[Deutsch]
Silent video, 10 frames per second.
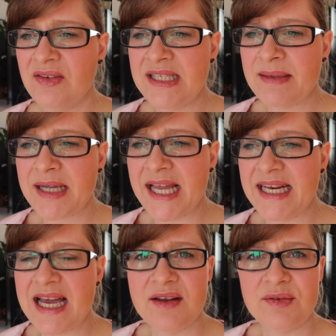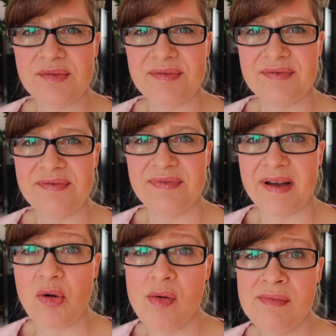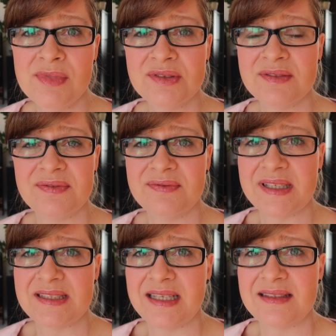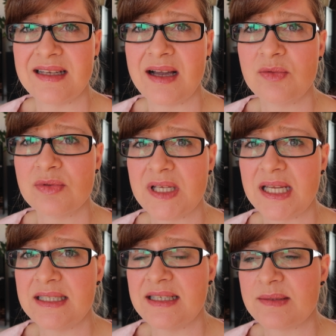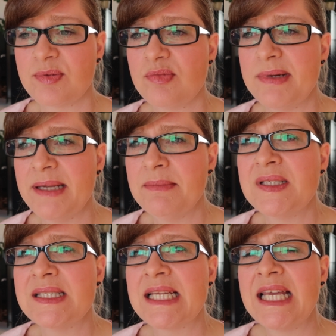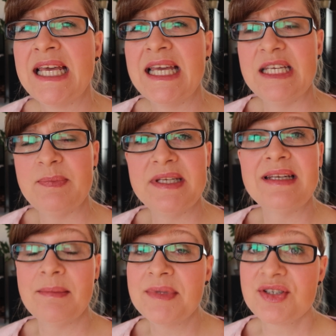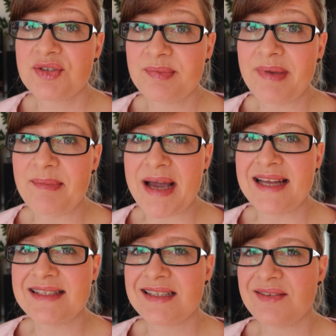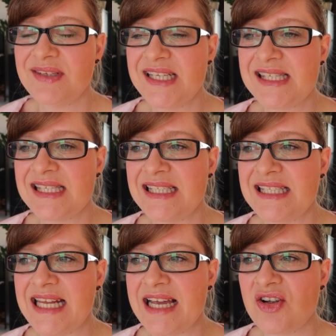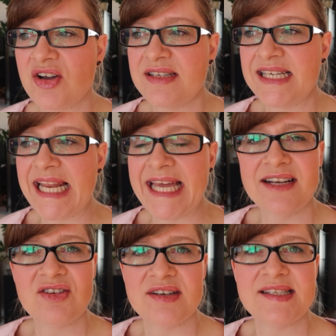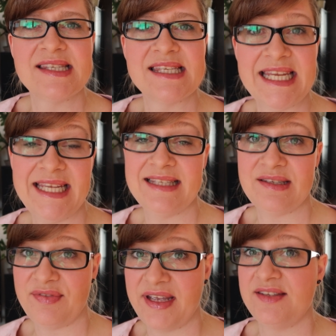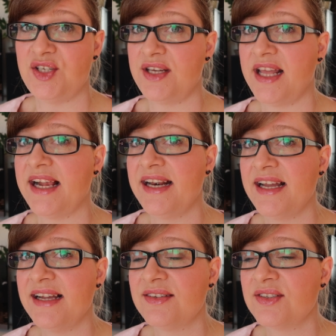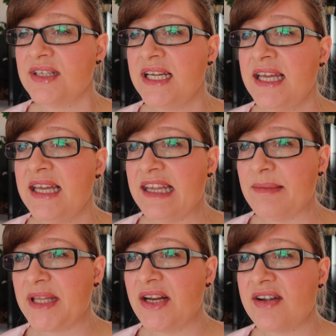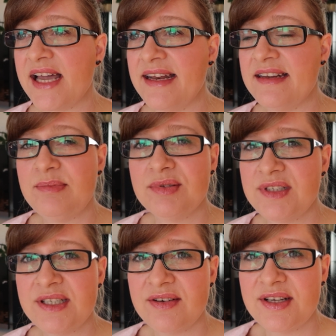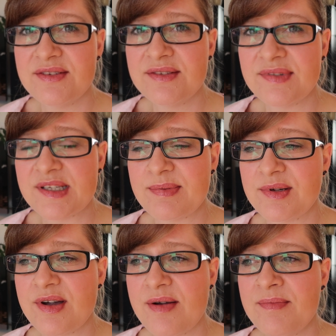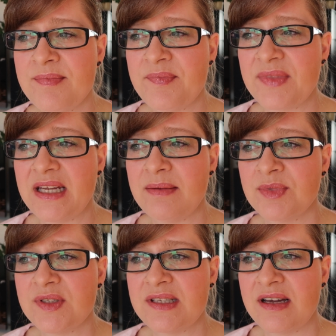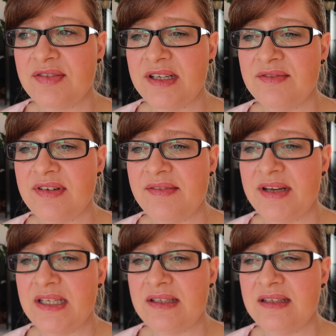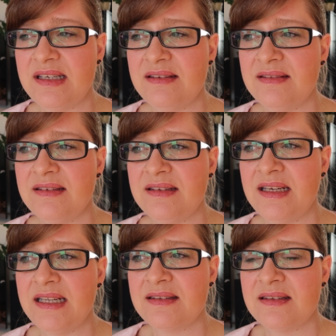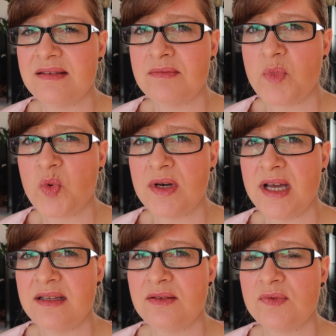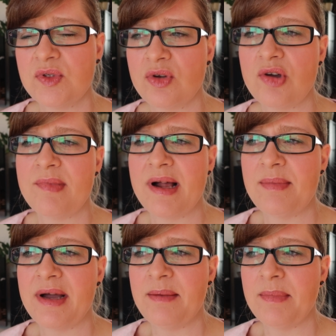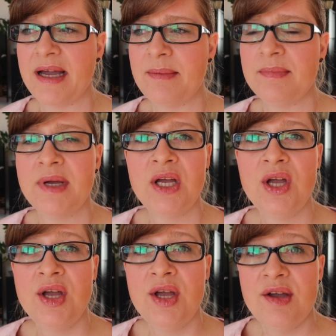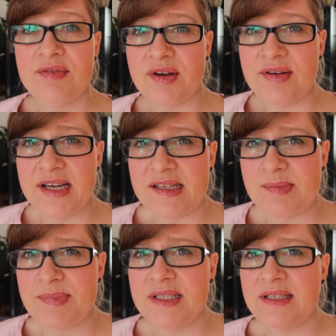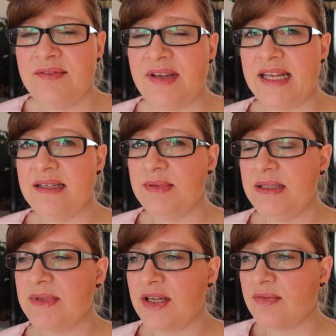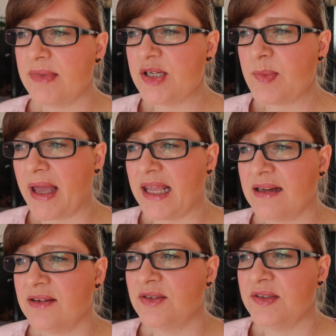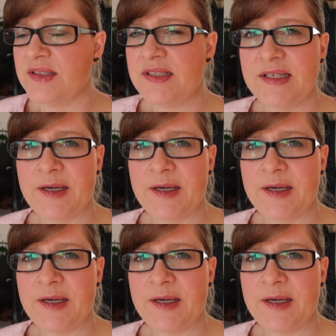Und ich habe keine Ahnung, warum und was jetzt da großartig das Problem ist. Ich bin damit schon beim Arzt gewesen, der konnte leider Gottes nichts feststellen. Also ich habe dann auch kein Antibiotika oder irgendwas bekommen. Ich muss auf jeden Fall, wenn ich nächsten Monat sowieso nochmal bei meinem Frauenarzt bin, werde ich mit ihm dann nochmal sprechen und...